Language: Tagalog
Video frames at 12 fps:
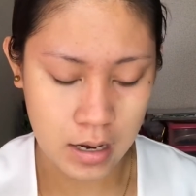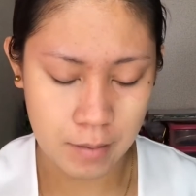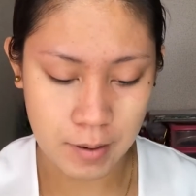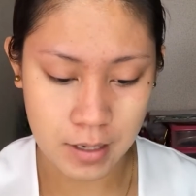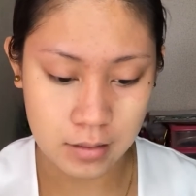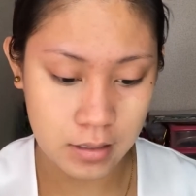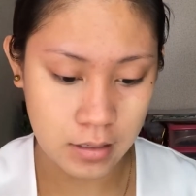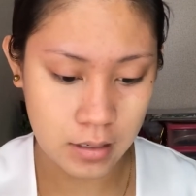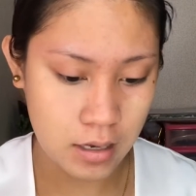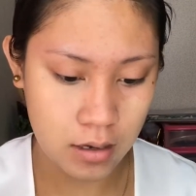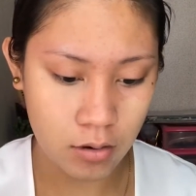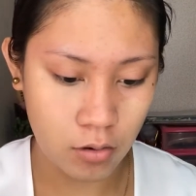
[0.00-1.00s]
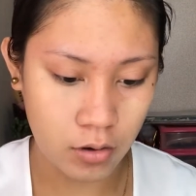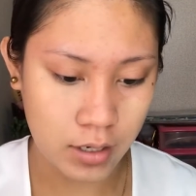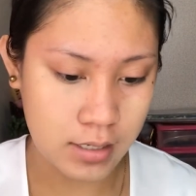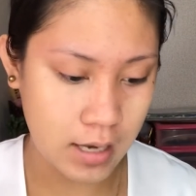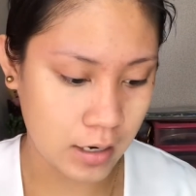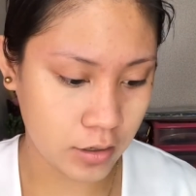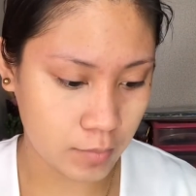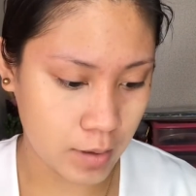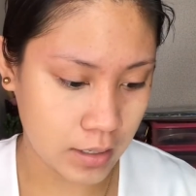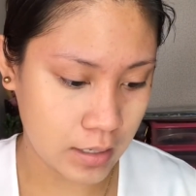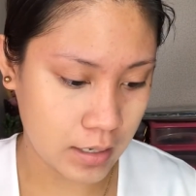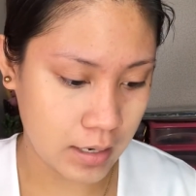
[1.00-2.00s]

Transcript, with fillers: kapag hindi nagiging okay sa akin yung mga